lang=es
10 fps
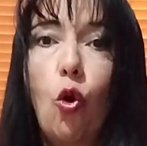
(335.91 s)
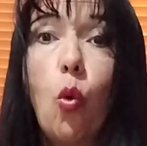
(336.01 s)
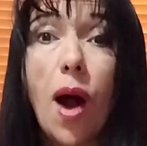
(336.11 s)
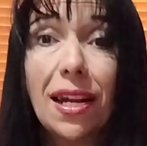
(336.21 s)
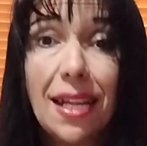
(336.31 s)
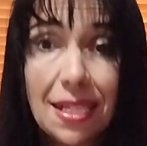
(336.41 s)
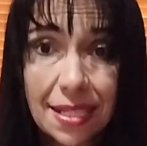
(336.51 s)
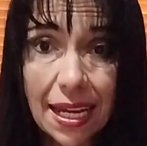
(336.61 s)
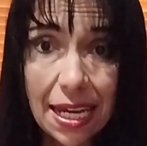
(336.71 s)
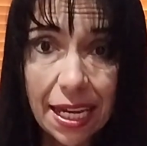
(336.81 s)
Guarda
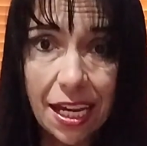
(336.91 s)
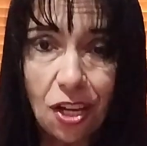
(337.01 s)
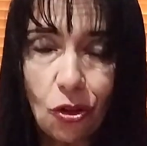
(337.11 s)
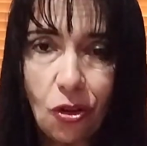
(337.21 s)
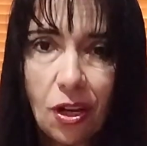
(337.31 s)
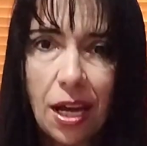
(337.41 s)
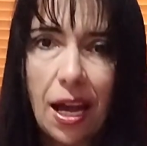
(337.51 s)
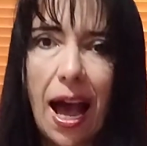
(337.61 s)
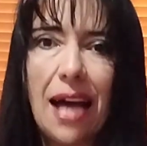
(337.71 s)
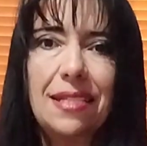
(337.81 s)
este líquido
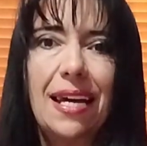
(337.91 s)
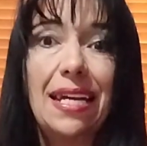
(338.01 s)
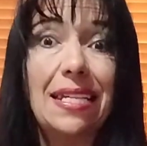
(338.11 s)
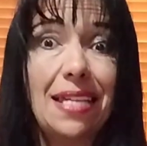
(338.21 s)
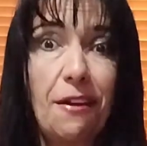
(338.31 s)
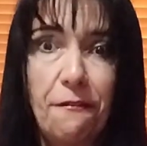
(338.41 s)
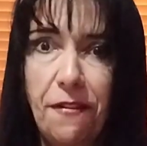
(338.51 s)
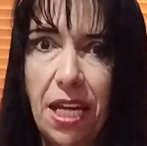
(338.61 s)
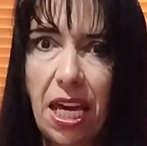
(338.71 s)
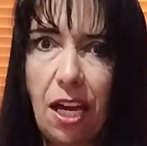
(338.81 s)
hasta que se
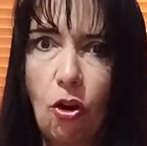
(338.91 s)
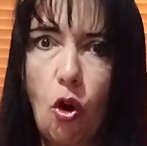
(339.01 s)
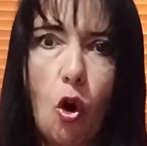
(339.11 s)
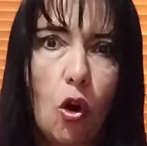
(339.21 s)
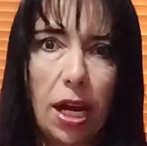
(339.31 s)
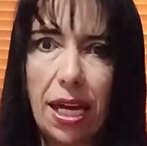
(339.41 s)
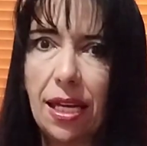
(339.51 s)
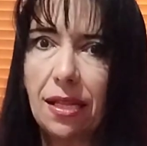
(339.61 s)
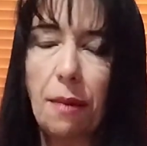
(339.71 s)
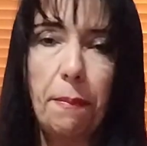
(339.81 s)
enfríe o
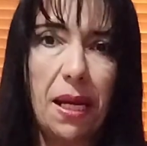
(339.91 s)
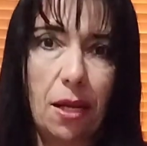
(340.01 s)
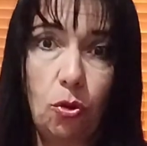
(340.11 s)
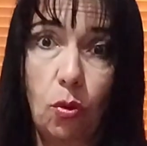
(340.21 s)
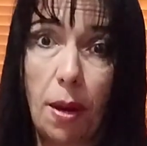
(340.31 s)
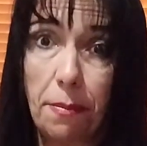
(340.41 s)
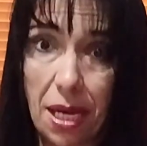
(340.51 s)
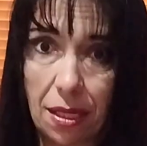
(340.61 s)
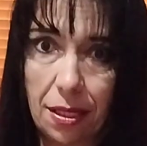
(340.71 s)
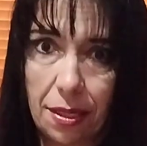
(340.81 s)
quede a temperatura
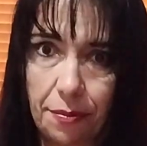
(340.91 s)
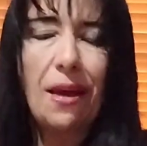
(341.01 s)
ambiente.